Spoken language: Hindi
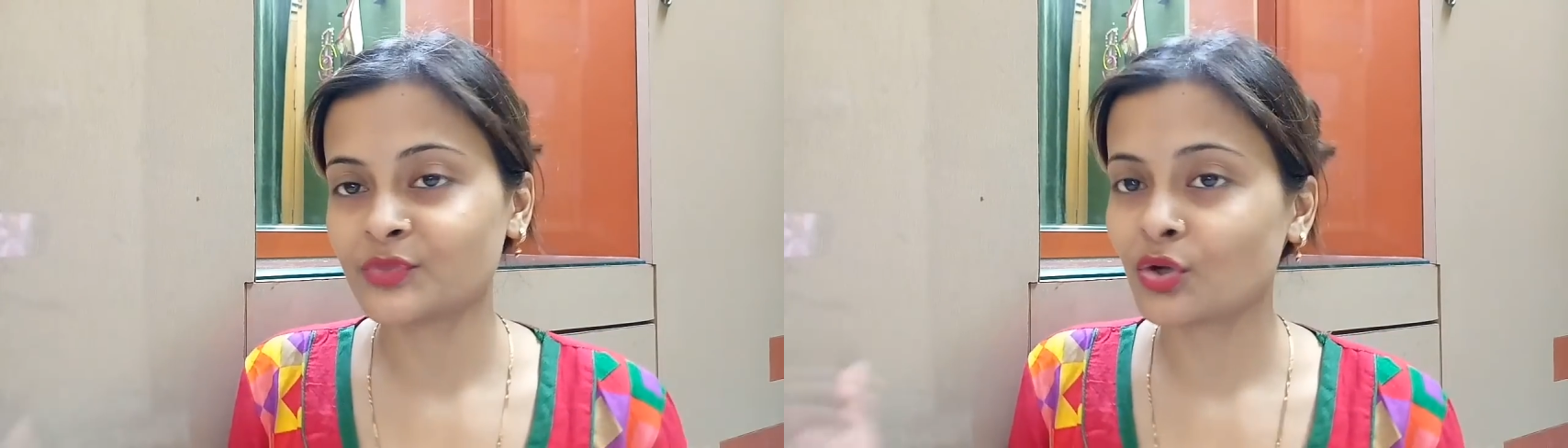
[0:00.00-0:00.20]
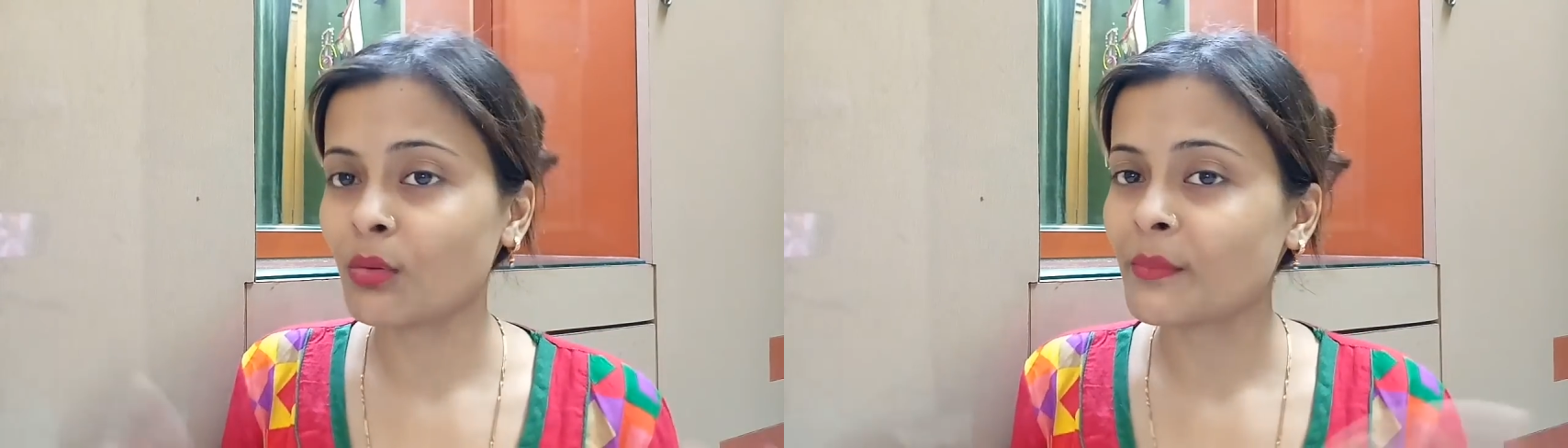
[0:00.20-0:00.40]

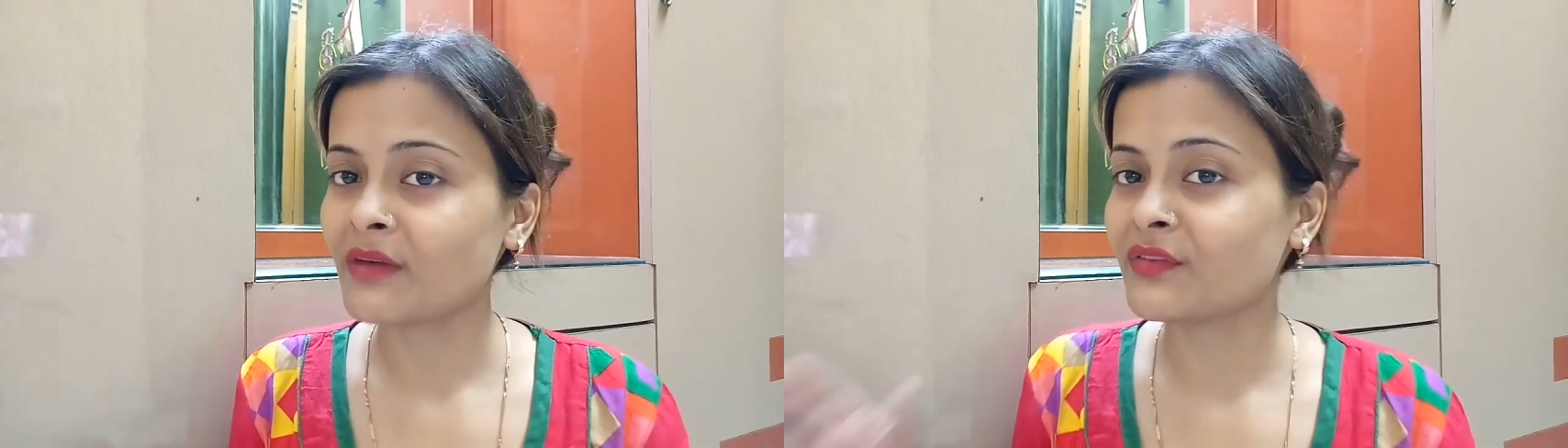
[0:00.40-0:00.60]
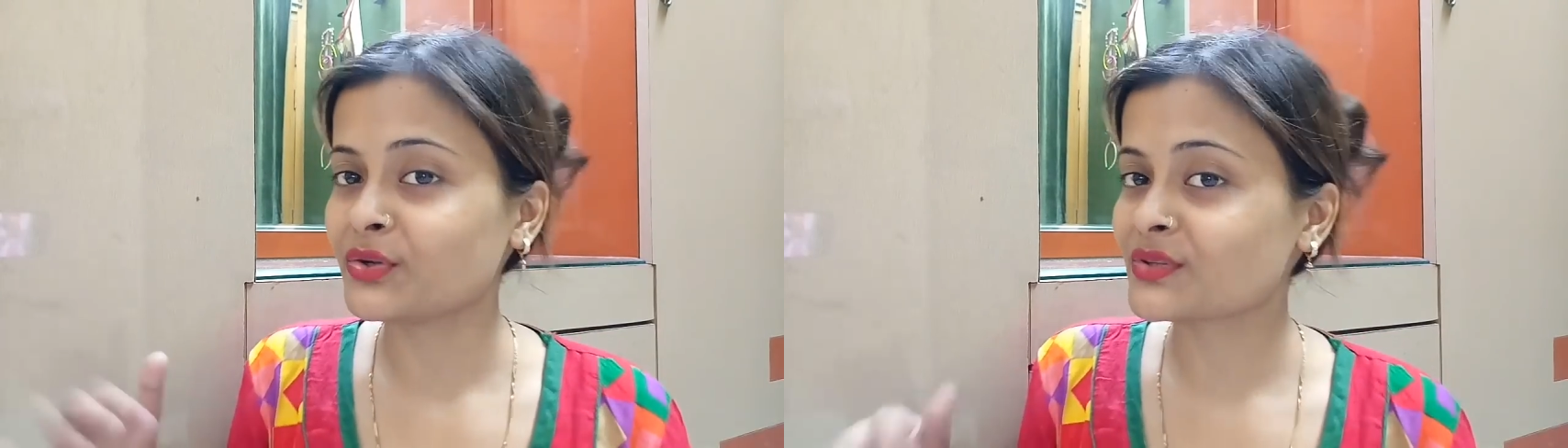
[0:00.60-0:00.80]
चलो अपना
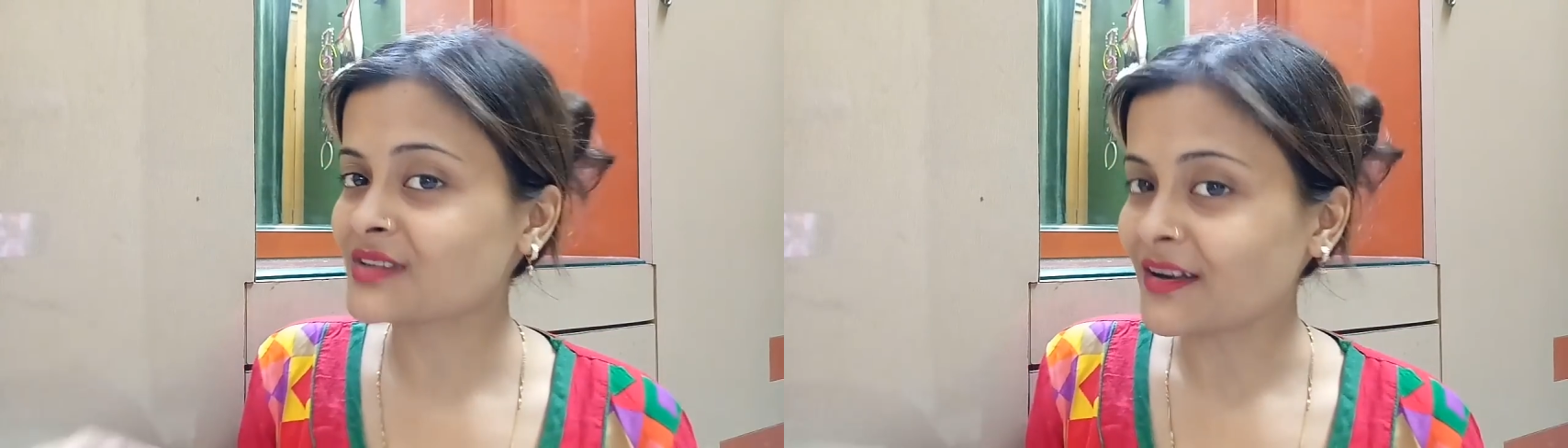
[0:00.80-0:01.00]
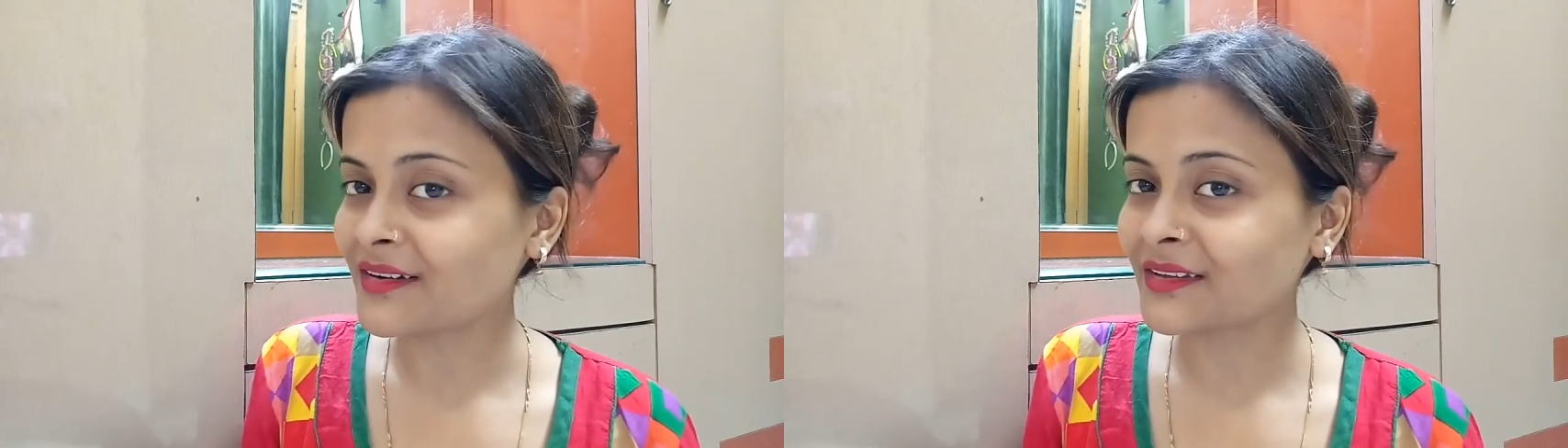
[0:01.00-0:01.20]
वीडियो
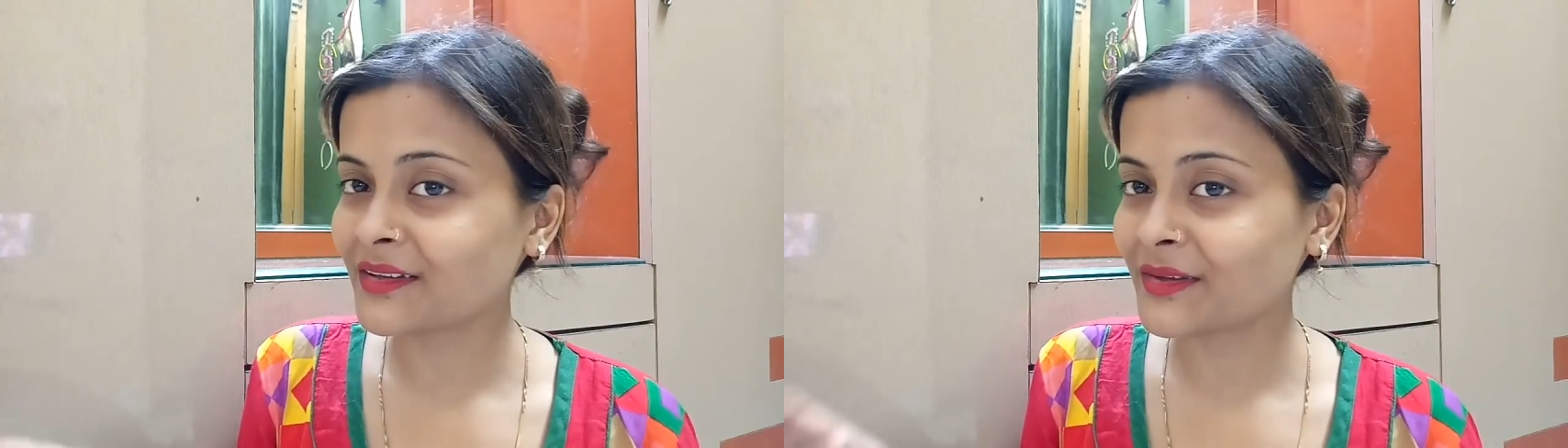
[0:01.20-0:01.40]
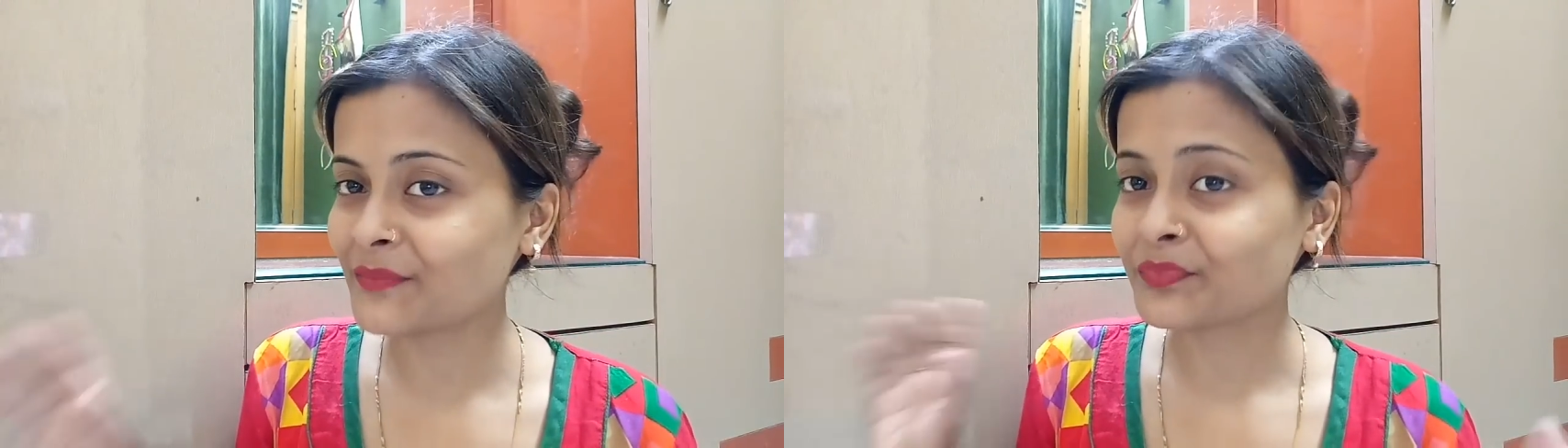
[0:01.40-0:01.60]
स्टार्ट
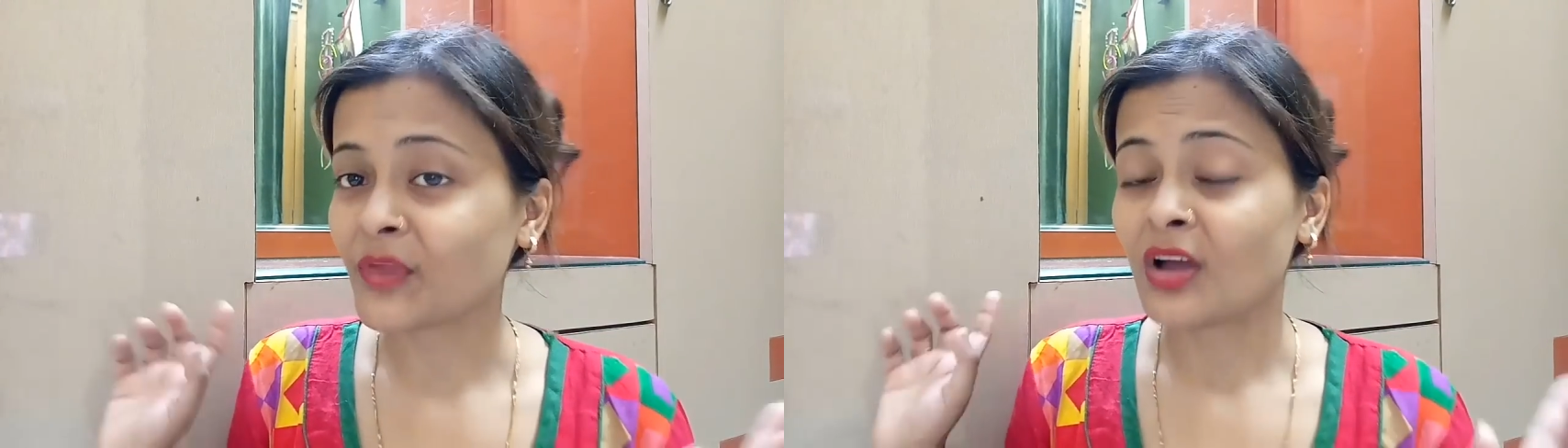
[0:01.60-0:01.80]
करते हैं